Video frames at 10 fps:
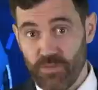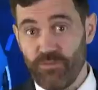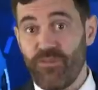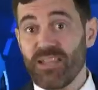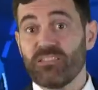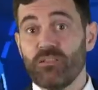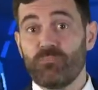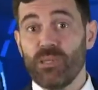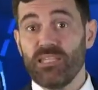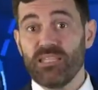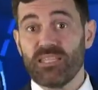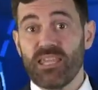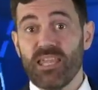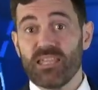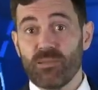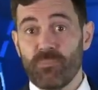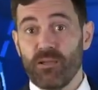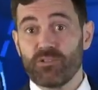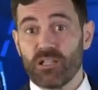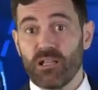С учетом того, что закрытие
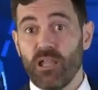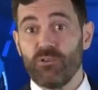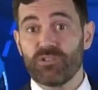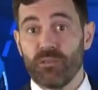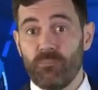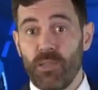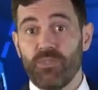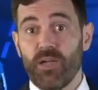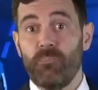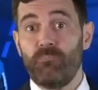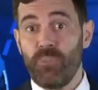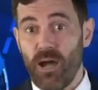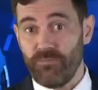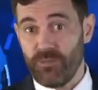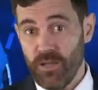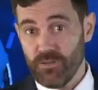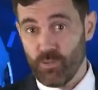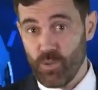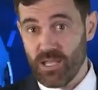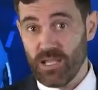месяца для биткоина готовится быть
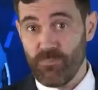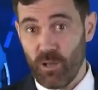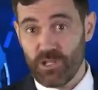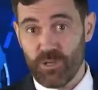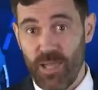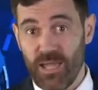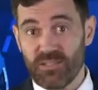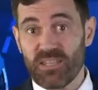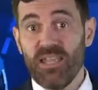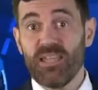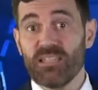над полосой Боллинджера,